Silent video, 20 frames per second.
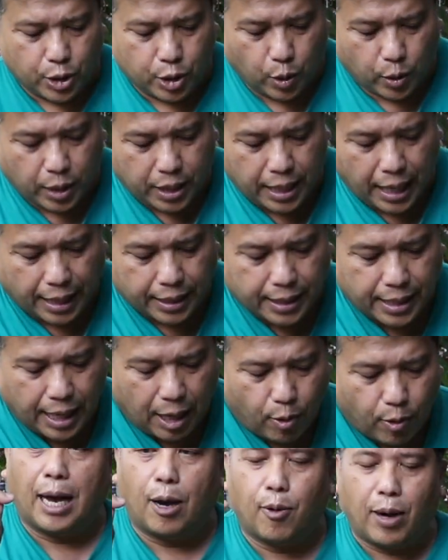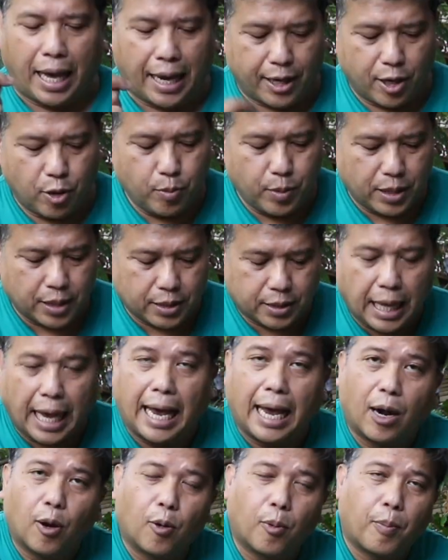จนขนาดที่เอาเอาหลังนิ้วมือ
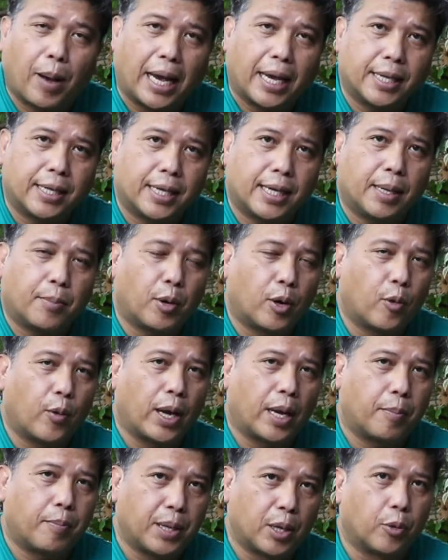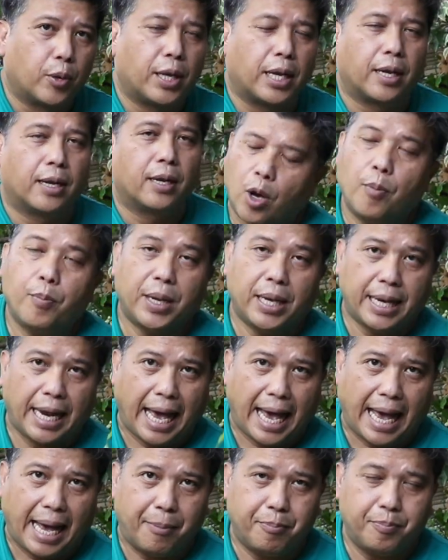แตะลงไปที่บริเวณผิวดินก็มี
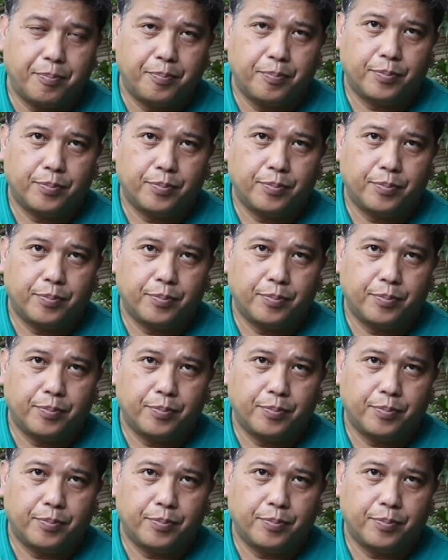น้ำ